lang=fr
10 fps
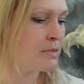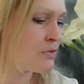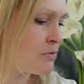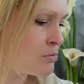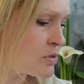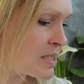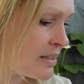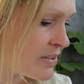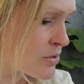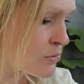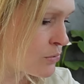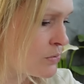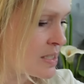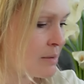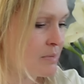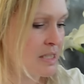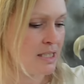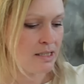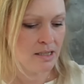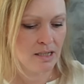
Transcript: Mais je vais vous montrer la version non terminée.